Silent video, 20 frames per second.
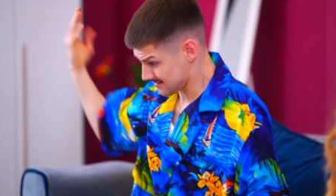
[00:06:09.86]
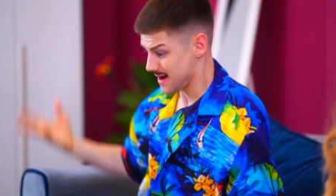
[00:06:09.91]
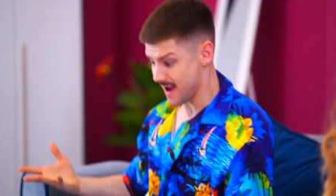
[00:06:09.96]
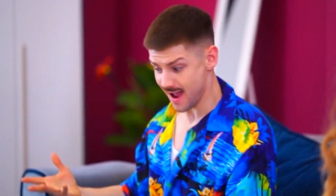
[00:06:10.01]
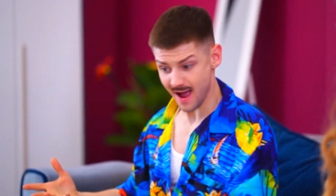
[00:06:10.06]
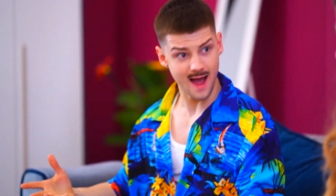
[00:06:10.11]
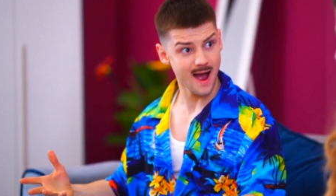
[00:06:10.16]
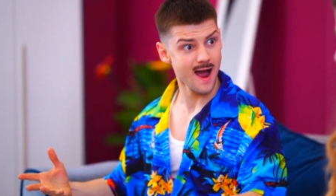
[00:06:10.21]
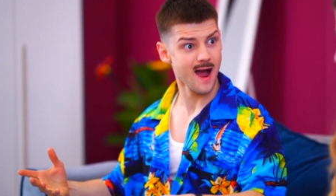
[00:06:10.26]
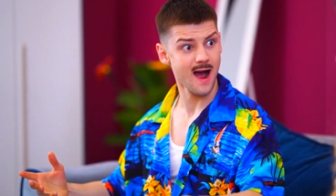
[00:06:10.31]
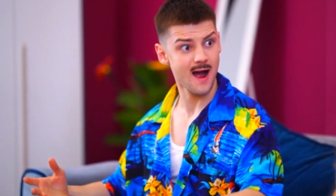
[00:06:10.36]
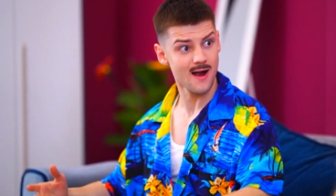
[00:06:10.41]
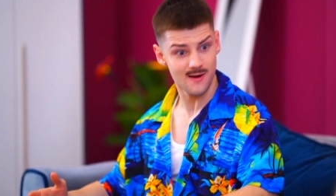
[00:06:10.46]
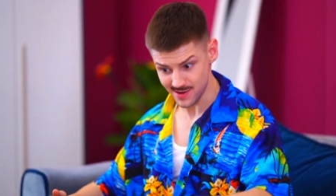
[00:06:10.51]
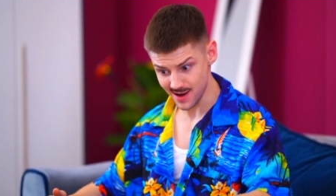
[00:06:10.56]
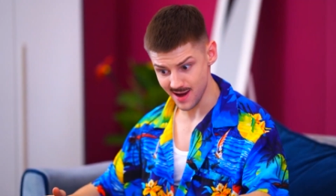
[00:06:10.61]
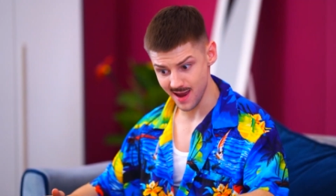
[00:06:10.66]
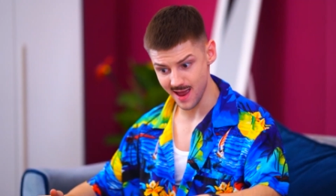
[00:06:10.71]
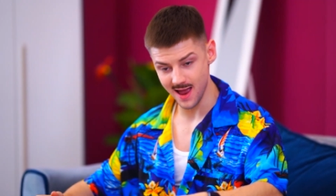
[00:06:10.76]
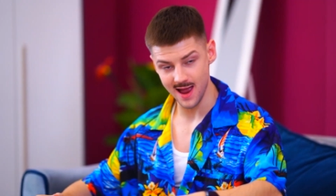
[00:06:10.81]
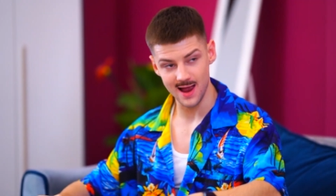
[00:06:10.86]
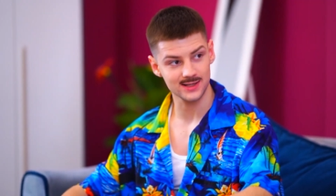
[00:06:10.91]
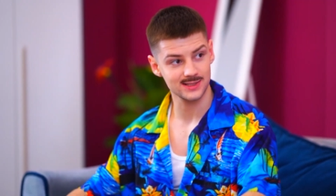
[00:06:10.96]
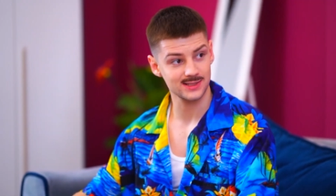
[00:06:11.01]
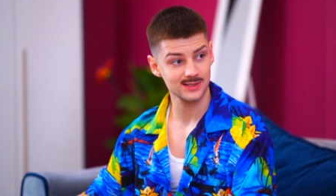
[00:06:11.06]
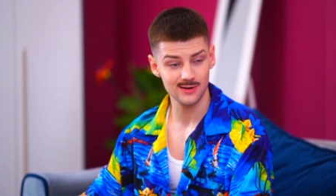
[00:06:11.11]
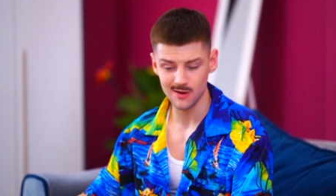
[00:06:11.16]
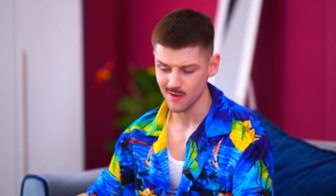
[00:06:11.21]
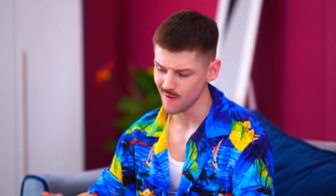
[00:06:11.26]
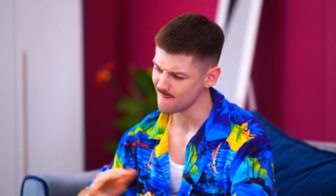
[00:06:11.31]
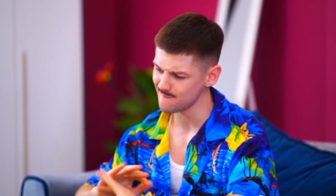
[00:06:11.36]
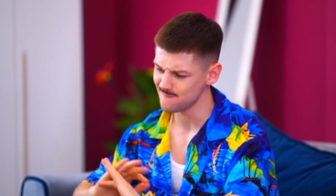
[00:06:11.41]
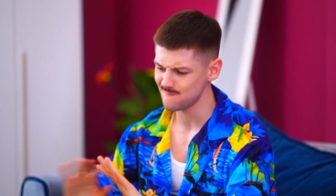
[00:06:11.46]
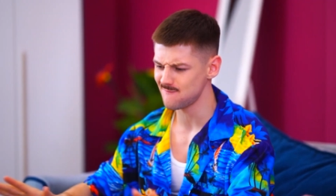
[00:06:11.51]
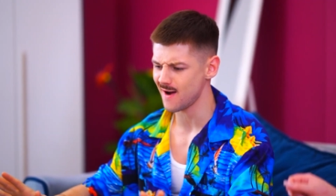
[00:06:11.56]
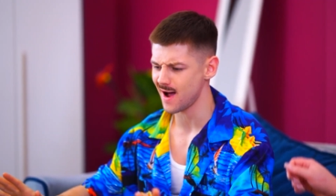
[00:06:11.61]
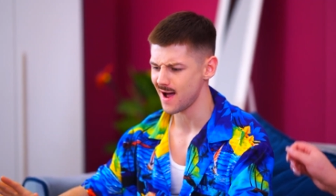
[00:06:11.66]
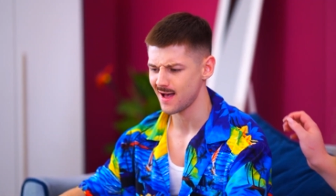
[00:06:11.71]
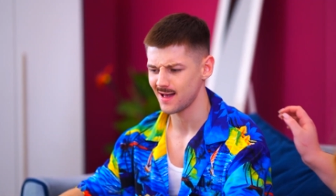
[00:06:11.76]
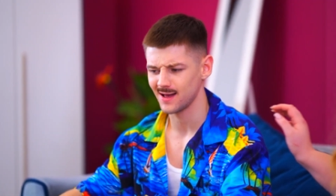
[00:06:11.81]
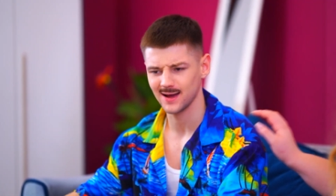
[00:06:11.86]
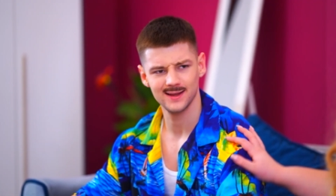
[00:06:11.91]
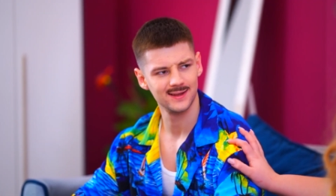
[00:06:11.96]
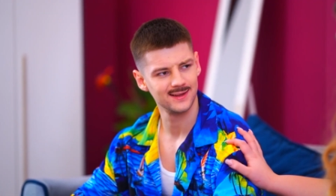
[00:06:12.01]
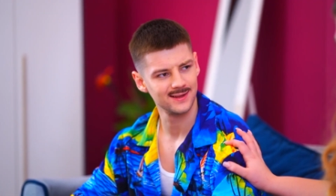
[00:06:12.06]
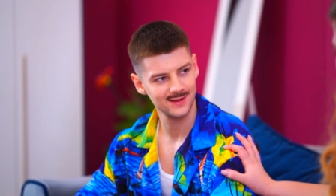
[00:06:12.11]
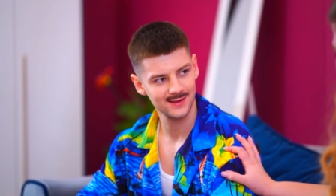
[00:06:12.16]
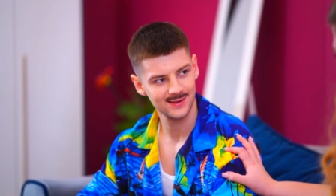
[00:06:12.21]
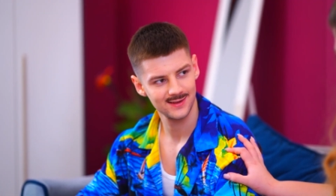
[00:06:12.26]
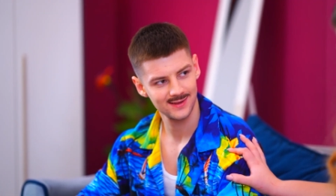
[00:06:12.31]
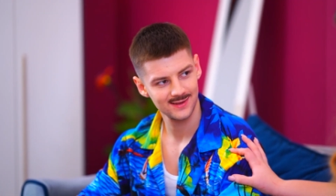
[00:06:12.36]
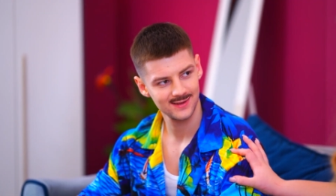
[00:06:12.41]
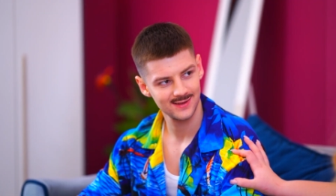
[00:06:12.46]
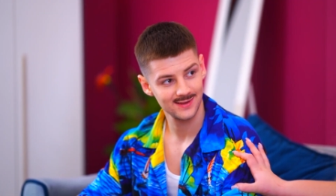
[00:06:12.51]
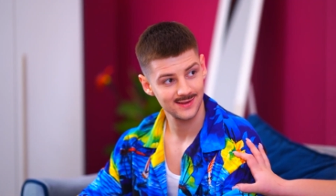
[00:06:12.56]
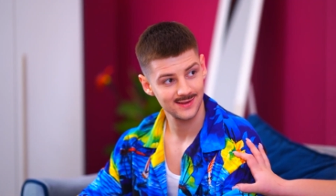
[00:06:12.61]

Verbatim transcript: golpeé con un brazo atado en la espalda. Fue